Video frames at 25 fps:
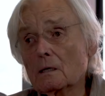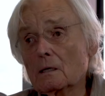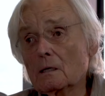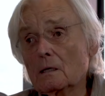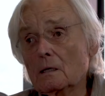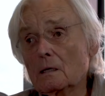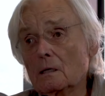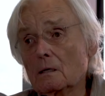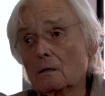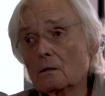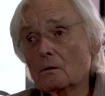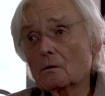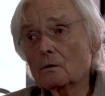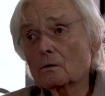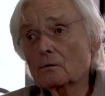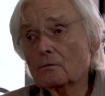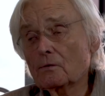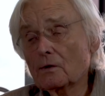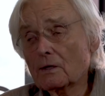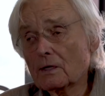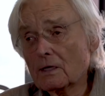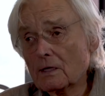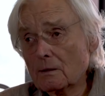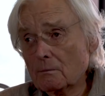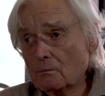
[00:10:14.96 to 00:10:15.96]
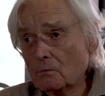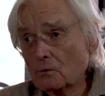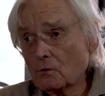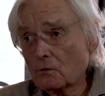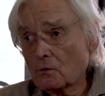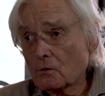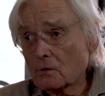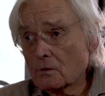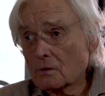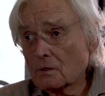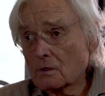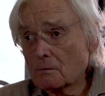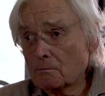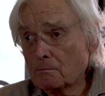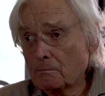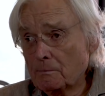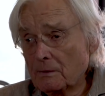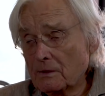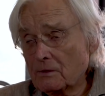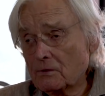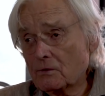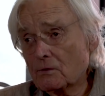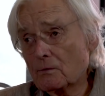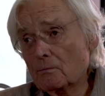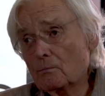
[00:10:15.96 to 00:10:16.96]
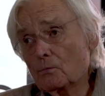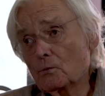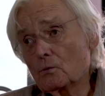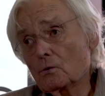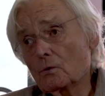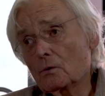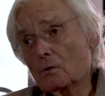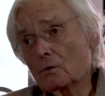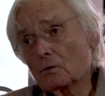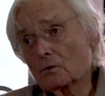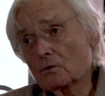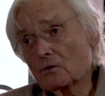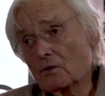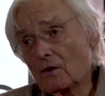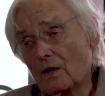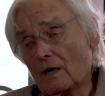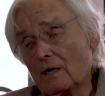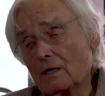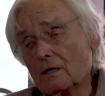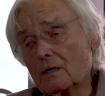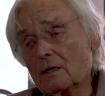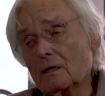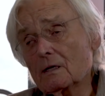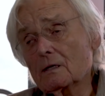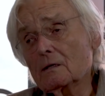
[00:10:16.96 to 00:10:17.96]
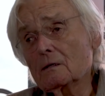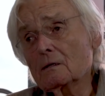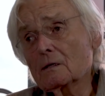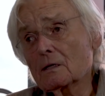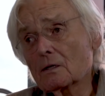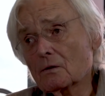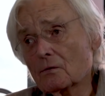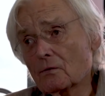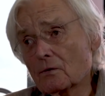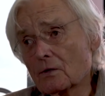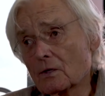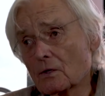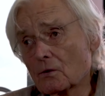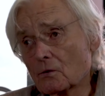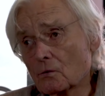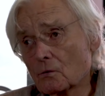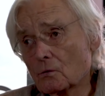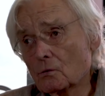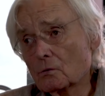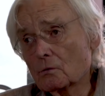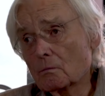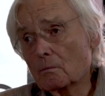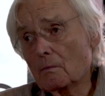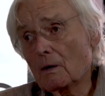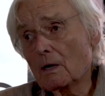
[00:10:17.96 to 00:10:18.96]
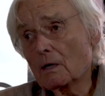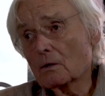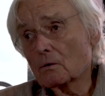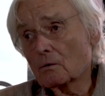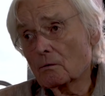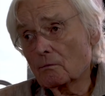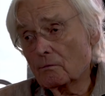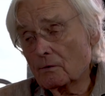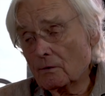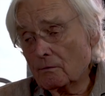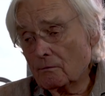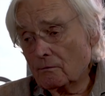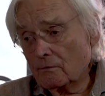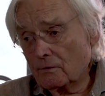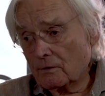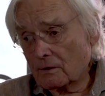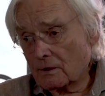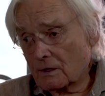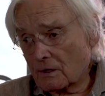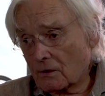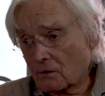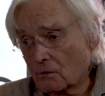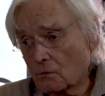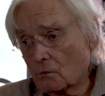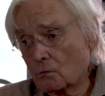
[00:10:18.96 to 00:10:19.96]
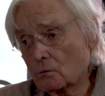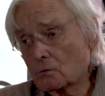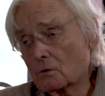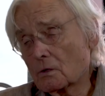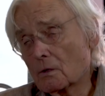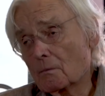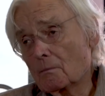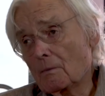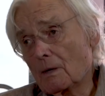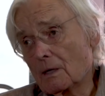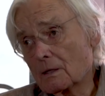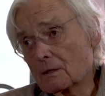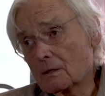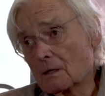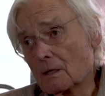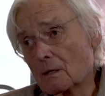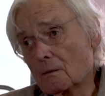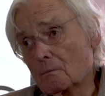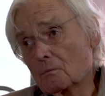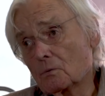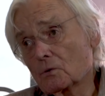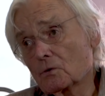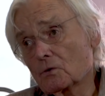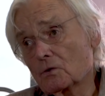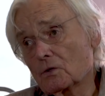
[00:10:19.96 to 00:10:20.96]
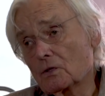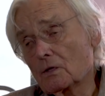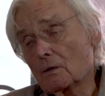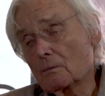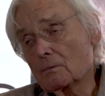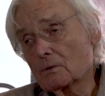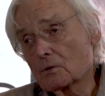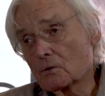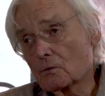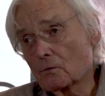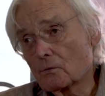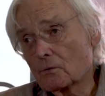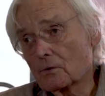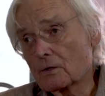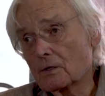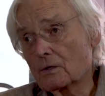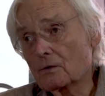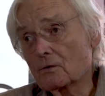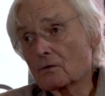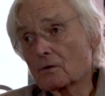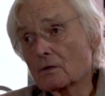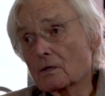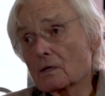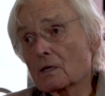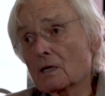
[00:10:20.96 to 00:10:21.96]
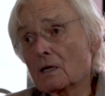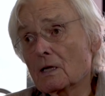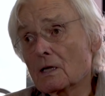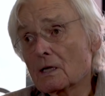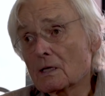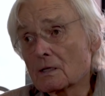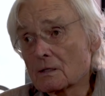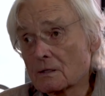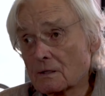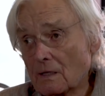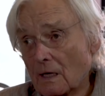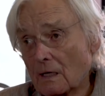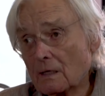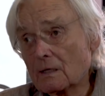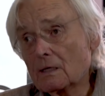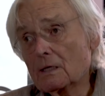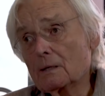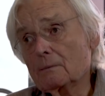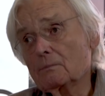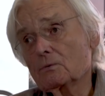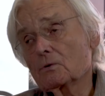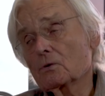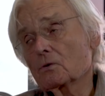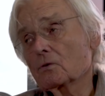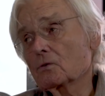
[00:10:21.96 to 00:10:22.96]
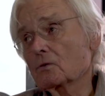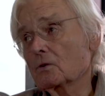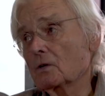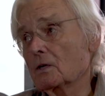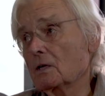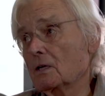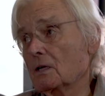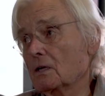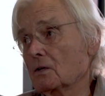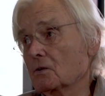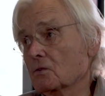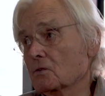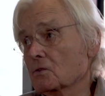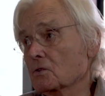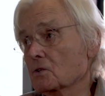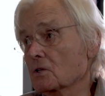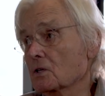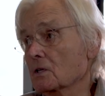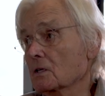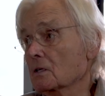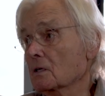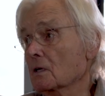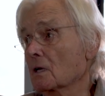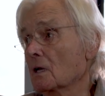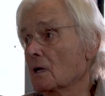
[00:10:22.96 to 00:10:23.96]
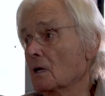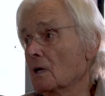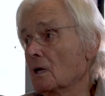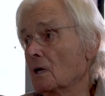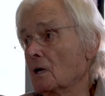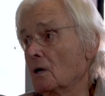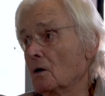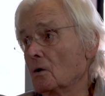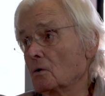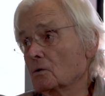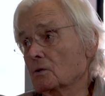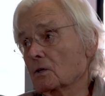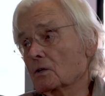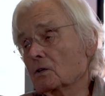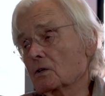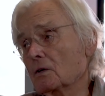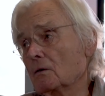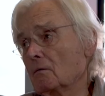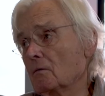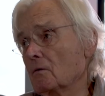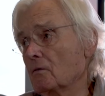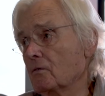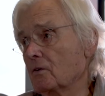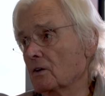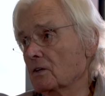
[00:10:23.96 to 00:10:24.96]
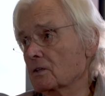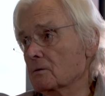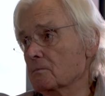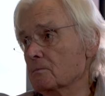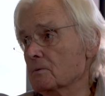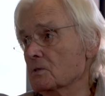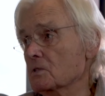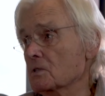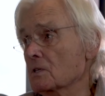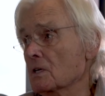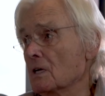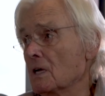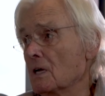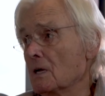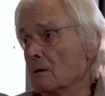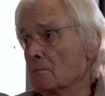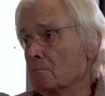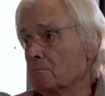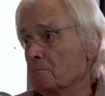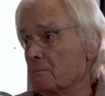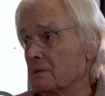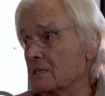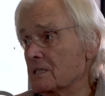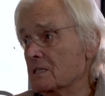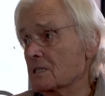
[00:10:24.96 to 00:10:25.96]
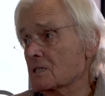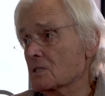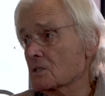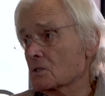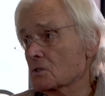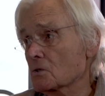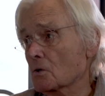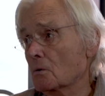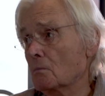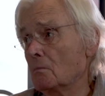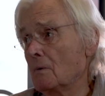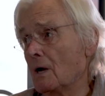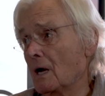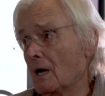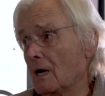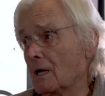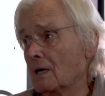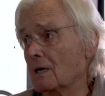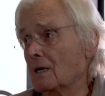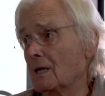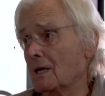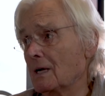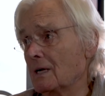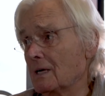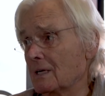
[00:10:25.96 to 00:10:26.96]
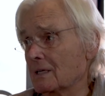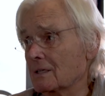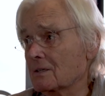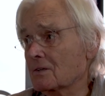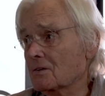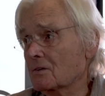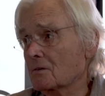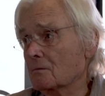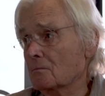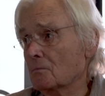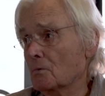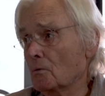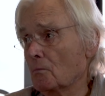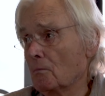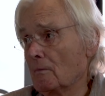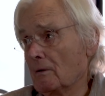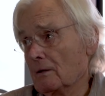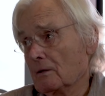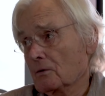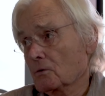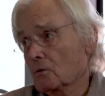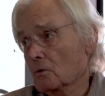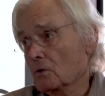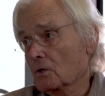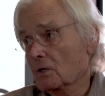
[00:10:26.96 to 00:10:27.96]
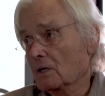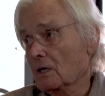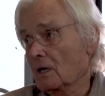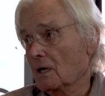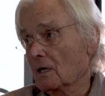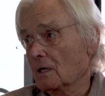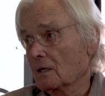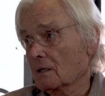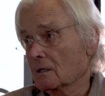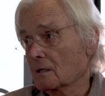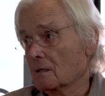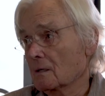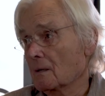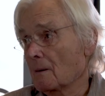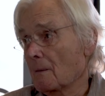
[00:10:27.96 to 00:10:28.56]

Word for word: Äh, und wir geben uns die beste Mühe und zeigen Ihnen, dass wir das gut machen. Und wenn wir das gut gemacht haben und Sie damit zufrieden sind, dann geben Sie uns den nächsten Schritt. Und das haben wir fast bis, bis zum allerletzten Moment durchgehalten.